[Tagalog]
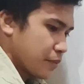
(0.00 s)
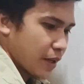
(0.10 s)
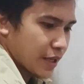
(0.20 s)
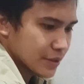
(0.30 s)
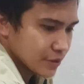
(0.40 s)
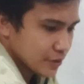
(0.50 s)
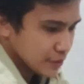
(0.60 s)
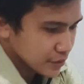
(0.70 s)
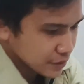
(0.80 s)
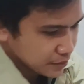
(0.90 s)

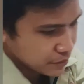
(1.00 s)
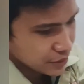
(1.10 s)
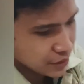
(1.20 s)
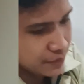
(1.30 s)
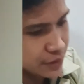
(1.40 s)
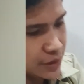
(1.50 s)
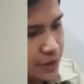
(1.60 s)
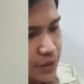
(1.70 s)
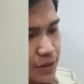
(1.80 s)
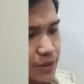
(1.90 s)
Pasok. Number
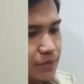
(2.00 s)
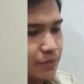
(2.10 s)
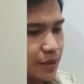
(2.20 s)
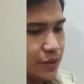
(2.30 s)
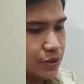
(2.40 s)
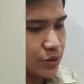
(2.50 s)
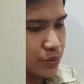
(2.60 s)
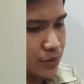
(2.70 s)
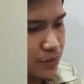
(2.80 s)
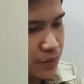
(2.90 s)
17, si
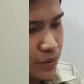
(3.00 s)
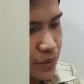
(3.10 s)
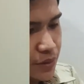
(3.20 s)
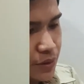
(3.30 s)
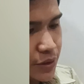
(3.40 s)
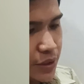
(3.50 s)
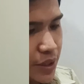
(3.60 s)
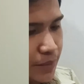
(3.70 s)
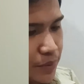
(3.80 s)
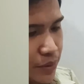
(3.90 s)
Marichu
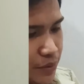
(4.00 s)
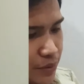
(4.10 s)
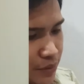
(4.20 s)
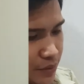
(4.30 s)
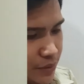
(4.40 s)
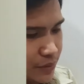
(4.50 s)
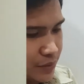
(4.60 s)
Sapio.